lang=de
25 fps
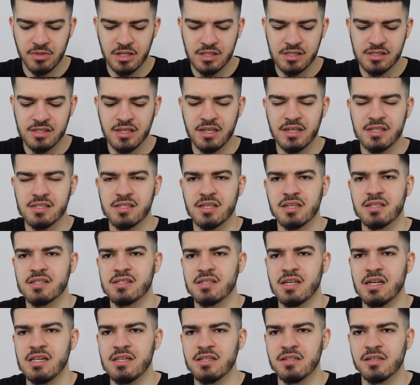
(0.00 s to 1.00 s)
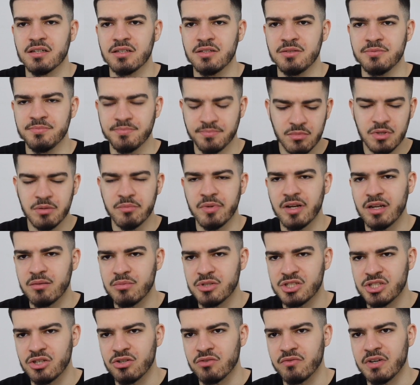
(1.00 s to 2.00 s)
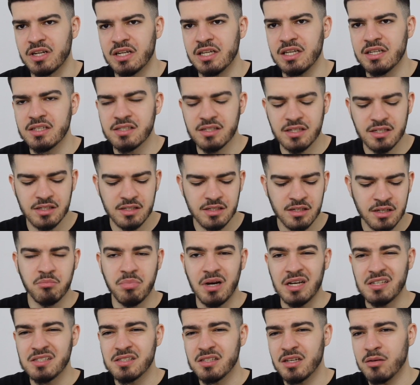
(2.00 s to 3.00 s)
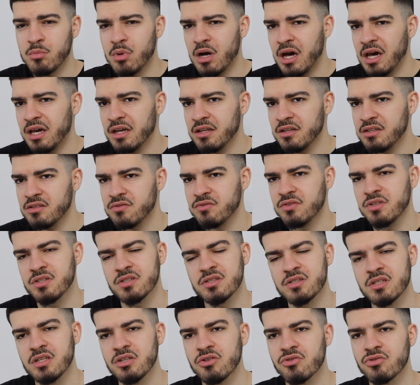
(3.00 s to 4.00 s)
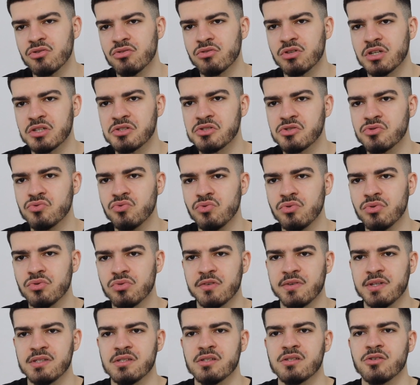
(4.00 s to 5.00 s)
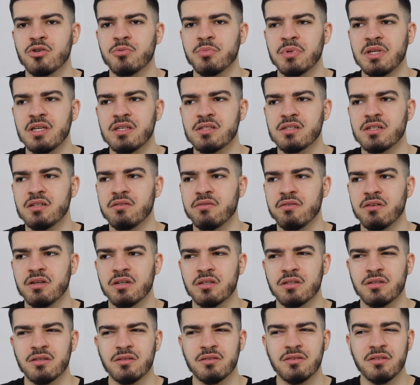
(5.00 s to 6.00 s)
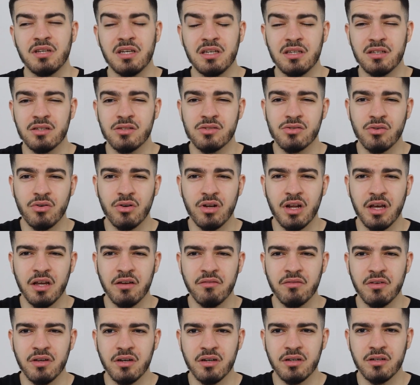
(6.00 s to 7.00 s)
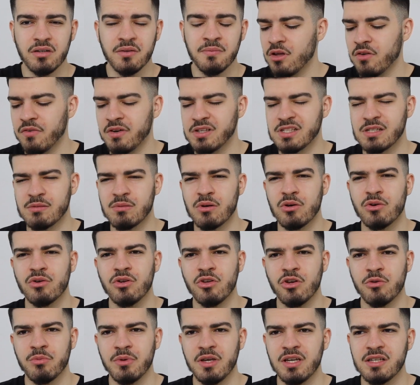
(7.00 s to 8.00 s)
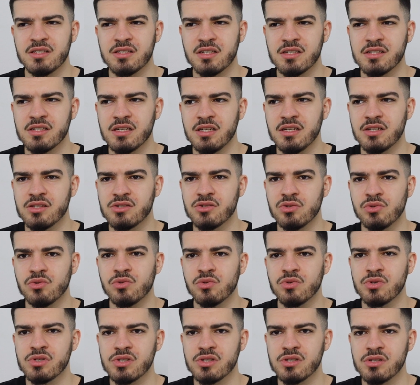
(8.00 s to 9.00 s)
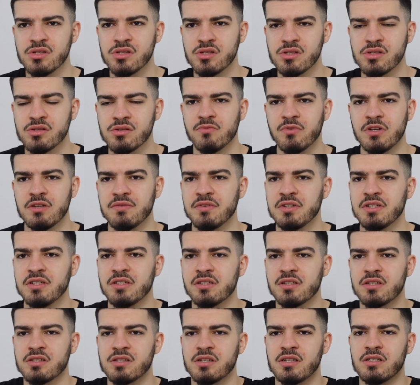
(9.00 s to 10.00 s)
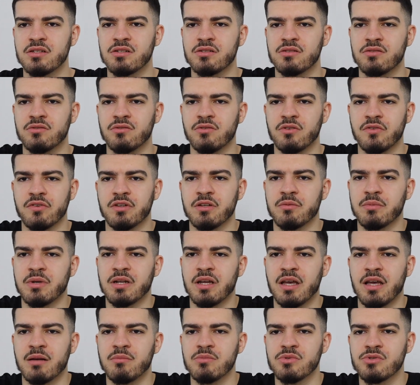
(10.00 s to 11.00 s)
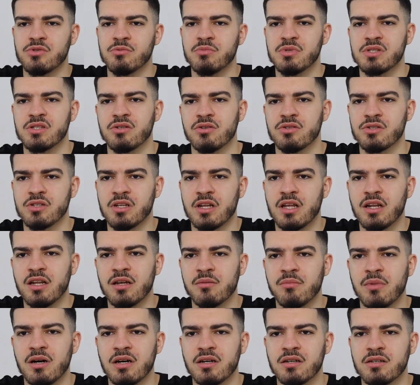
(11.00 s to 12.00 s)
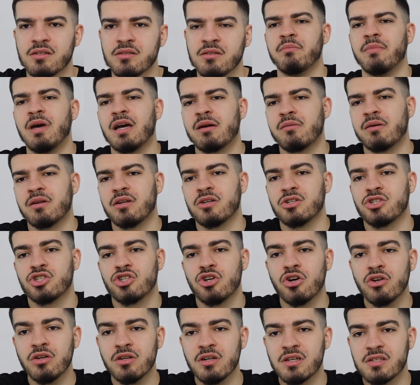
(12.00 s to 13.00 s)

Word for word: als XXL drin. In meiner Bestellung war eine XL. Passt aber eigentlich, wie ihr sehen könnt, ganz gut. Ich weiß nicht, ob XL vielleicht ein Tickchen zu klein wäre. Ich weiß aber auch nicht, ob XXL zu groß ist, weil wenn ich das halt oder wenn ich meine Ärmel so ein bisschen auseinander mache, merkt man das schon,